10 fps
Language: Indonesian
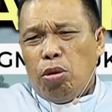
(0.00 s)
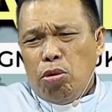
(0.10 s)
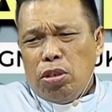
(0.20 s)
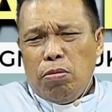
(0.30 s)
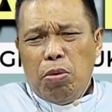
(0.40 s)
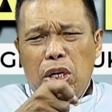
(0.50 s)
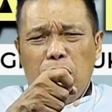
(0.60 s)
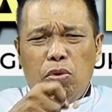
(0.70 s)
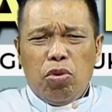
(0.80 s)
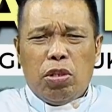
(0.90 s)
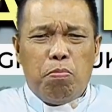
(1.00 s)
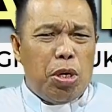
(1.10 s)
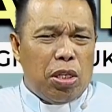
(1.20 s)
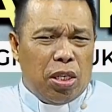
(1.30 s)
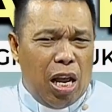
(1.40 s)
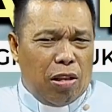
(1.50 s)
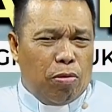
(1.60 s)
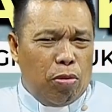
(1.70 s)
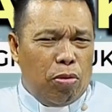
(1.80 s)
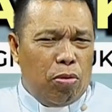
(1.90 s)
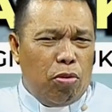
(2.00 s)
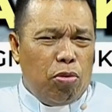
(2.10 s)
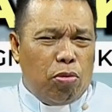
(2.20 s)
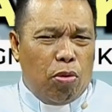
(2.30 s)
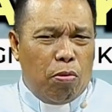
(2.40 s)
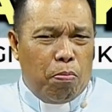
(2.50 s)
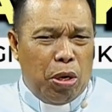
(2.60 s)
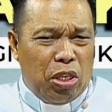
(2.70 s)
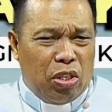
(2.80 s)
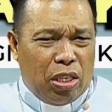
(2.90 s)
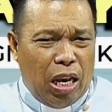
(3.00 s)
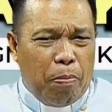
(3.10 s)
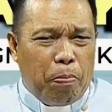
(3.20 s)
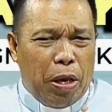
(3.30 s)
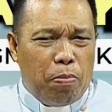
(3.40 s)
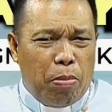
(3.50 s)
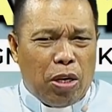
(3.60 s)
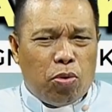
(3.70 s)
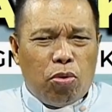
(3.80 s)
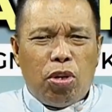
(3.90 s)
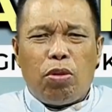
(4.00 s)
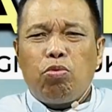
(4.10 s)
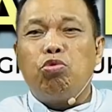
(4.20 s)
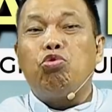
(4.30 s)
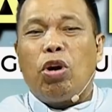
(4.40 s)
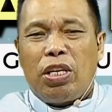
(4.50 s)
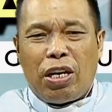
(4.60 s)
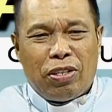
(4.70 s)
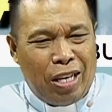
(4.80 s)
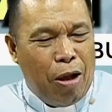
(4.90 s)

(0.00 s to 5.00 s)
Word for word: terus-menerus bersatu untuk mencapai maksud dan tujuan yang